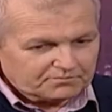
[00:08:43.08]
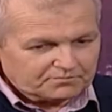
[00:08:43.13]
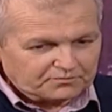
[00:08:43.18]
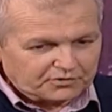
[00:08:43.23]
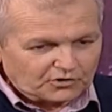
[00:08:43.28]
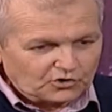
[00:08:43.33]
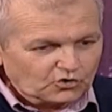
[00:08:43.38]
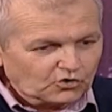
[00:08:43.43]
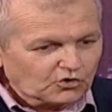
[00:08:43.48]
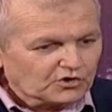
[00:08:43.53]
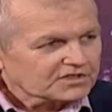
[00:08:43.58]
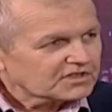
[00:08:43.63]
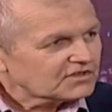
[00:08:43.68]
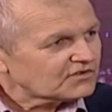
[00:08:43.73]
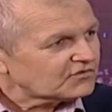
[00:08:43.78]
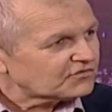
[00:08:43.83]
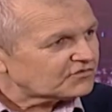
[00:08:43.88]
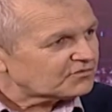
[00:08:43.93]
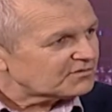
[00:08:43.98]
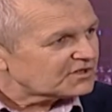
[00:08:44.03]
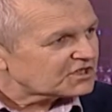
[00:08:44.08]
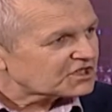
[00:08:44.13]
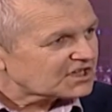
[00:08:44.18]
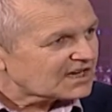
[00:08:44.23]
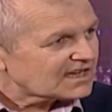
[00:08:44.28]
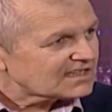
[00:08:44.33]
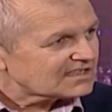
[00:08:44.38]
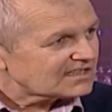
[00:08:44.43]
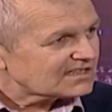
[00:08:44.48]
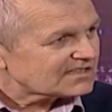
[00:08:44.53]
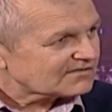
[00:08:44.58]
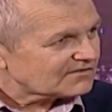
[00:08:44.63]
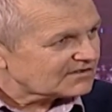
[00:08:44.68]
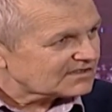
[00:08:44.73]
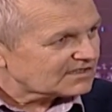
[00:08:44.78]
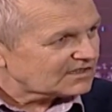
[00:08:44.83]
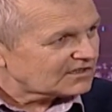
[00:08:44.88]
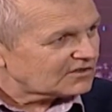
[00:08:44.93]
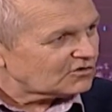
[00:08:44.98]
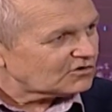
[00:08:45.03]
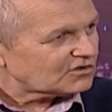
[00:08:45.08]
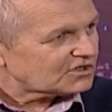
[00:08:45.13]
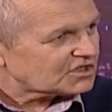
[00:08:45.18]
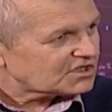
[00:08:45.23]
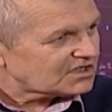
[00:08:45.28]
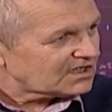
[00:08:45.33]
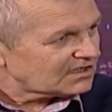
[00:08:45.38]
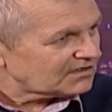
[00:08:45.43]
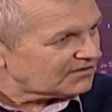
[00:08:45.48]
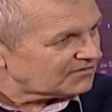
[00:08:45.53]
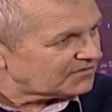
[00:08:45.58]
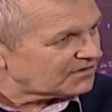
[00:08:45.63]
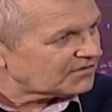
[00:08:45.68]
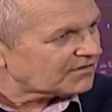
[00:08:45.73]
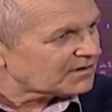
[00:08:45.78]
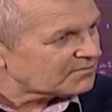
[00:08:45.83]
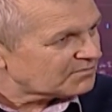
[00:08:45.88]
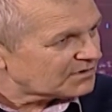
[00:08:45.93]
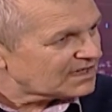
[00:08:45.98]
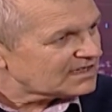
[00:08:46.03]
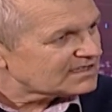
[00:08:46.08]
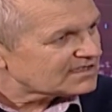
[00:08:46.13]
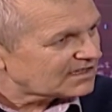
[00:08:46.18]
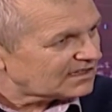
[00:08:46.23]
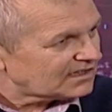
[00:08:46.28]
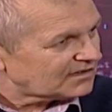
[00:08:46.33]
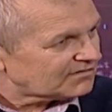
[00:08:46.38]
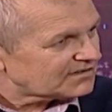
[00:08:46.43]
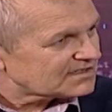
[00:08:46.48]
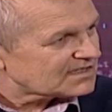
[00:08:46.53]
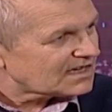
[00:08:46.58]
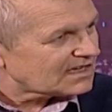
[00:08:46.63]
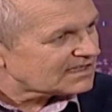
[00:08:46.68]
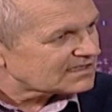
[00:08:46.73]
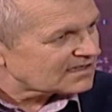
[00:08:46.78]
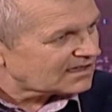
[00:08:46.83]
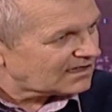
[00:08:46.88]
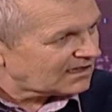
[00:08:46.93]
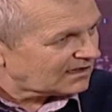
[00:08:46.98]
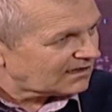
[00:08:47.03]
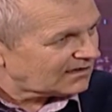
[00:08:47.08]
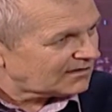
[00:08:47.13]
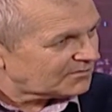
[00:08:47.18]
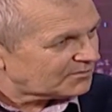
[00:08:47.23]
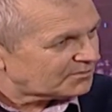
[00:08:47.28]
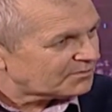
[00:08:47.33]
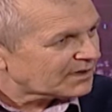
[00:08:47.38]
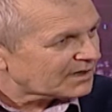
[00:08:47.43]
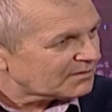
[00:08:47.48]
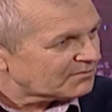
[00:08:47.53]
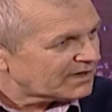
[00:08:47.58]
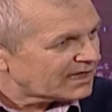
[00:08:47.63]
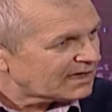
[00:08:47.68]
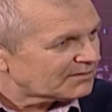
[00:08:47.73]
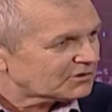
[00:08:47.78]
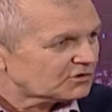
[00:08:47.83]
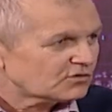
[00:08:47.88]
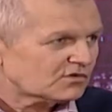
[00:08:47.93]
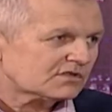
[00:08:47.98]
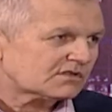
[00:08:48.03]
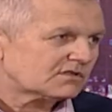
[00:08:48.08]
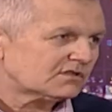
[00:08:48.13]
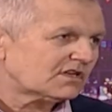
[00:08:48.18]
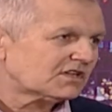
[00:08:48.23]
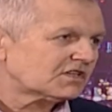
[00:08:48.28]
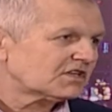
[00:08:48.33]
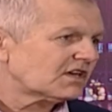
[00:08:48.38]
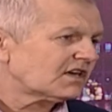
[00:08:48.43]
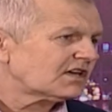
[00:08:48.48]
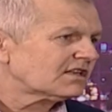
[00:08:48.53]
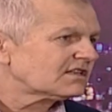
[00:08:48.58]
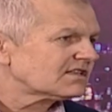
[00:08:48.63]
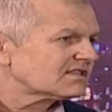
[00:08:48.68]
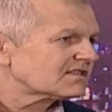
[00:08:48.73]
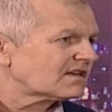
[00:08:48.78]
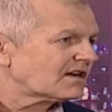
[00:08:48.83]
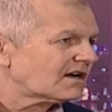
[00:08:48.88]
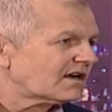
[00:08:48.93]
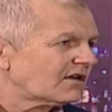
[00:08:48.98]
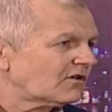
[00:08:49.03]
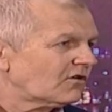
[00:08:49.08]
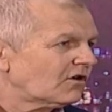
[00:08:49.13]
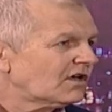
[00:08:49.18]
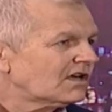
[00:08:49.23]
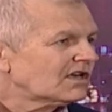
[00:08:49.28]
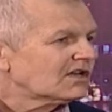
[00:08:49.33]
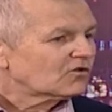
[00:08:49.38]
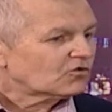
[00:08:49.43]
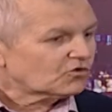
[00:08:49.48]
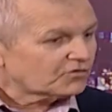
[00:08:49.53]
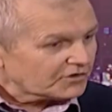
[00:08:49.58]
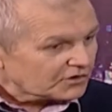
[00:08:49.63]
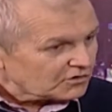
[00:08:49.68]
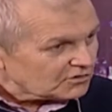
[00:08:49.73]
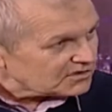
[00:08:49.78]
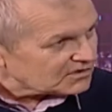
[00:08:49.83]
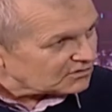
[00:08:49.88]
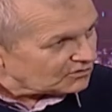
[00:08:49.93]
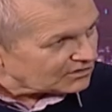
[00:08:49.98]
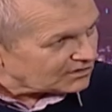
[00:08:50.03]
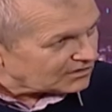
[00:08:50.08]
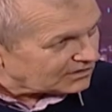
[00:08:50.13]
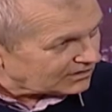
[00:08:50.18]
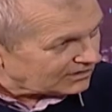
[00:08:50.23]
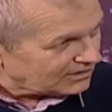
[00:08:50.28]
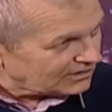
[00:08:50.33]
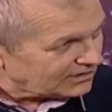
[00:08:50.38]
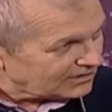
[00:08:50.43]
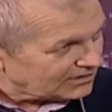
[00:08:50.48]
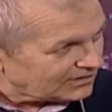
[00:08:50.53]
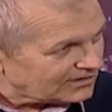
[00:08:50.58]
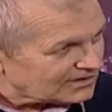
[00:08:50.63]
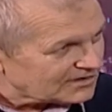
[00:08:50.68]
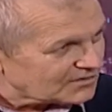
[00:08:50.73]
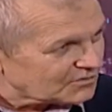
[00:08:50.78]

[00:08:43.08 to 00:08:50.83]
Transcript: против вмешательства Соединенных Штатов в европейские и в азиатские проблемы. То есть наша хата с края. Но вернемся вот к э, да.